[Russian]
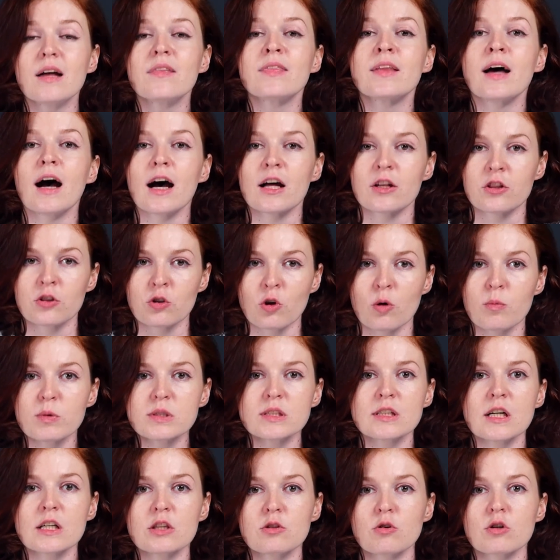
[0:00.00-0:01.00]
на одном из
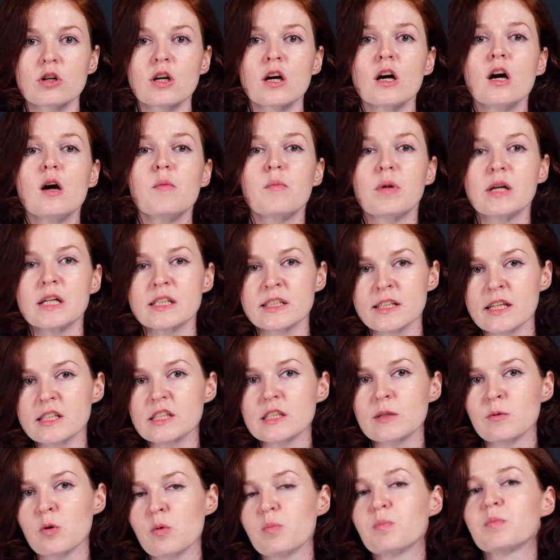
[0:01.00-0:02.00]
которых
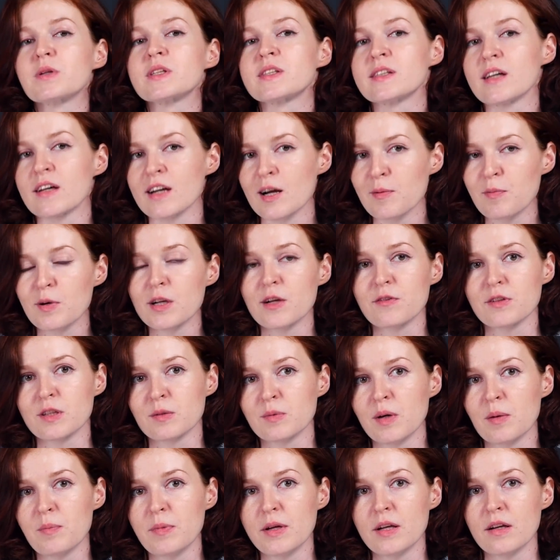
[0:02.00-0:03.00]
полицейскому поцарапали
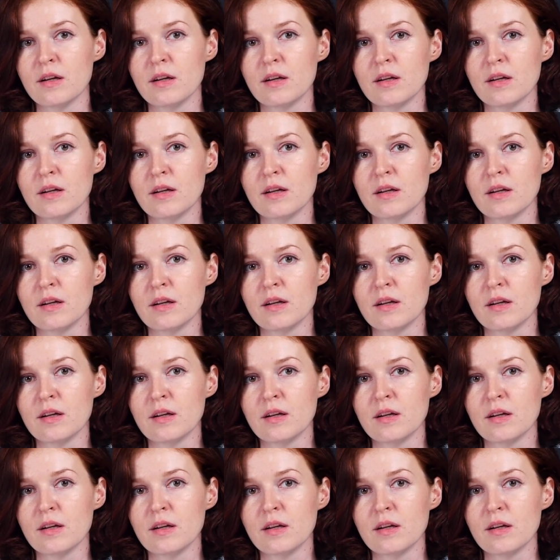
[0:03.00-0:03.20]
автомобиль.